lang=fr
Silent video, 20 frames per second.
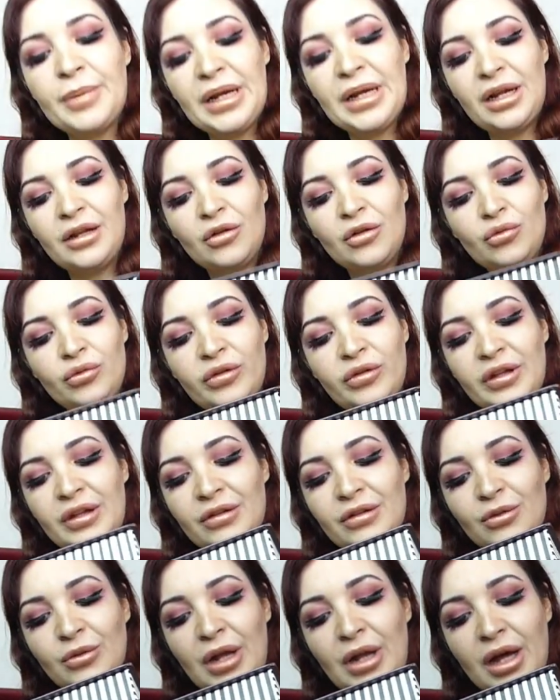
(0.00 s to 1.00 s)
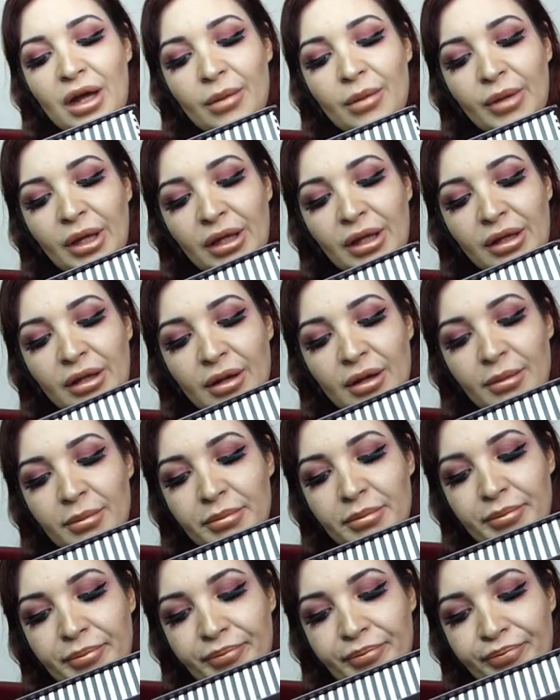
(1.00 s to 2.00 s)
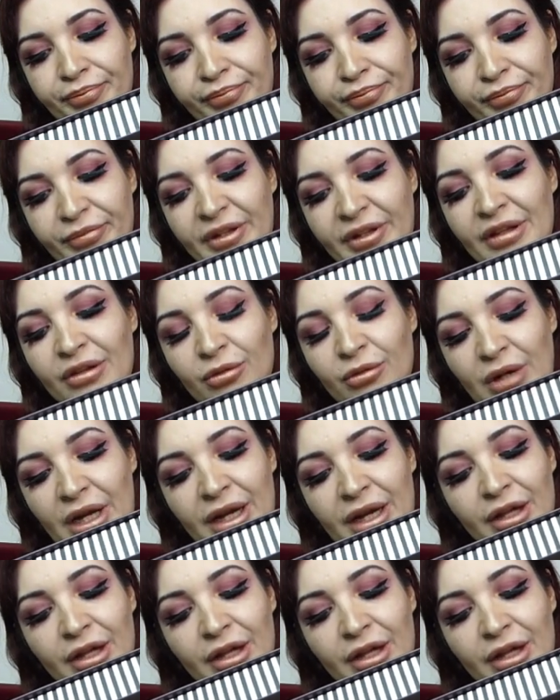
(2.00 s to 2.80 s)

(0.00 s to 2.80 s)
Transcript: palette coûte 16 dollars américains, dollars